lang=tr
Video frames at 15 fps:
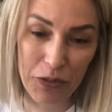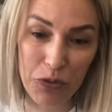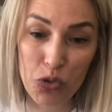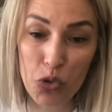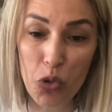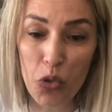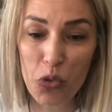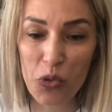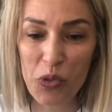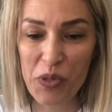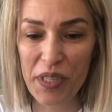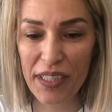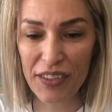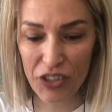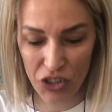Çok
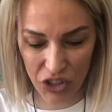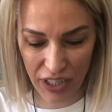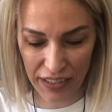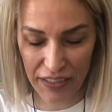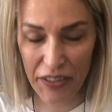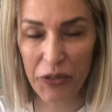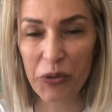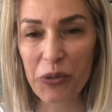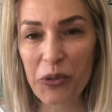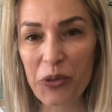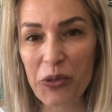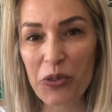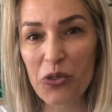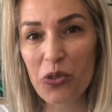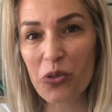güzel çiçekleri
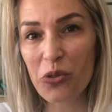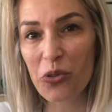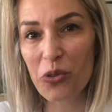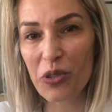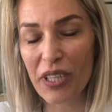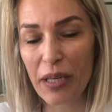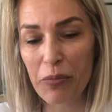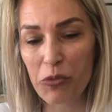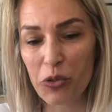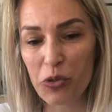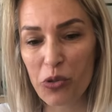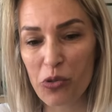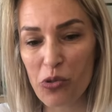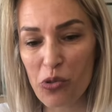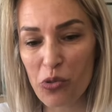oluyor. Çok görkemli
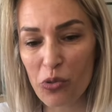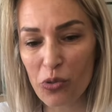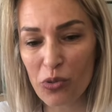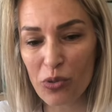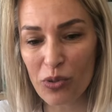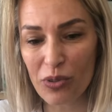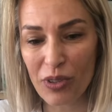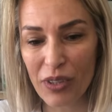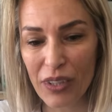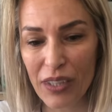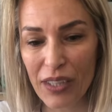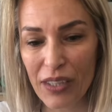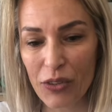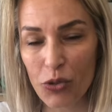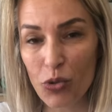oluyor. Uzun
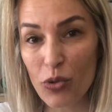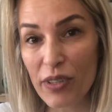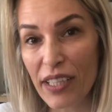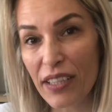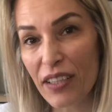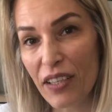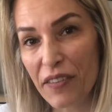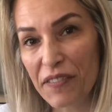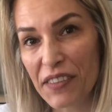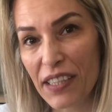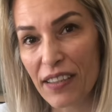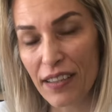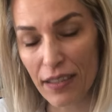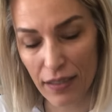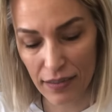günler,
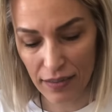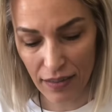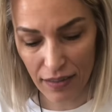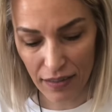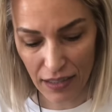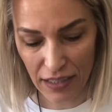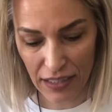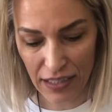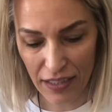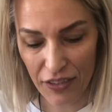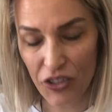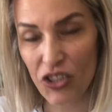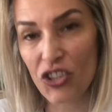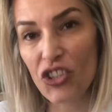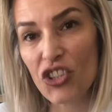haftalar hatta
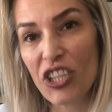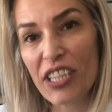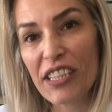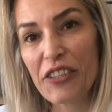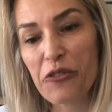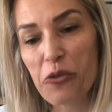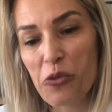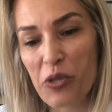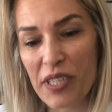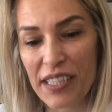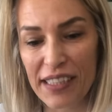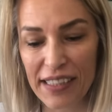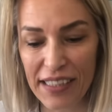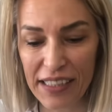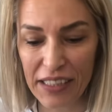aylarca çiçekleri
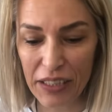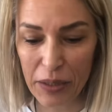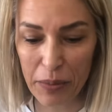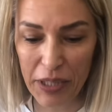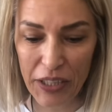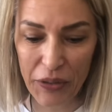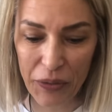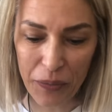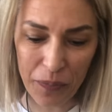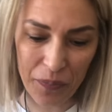üzerinde kalabiliyor.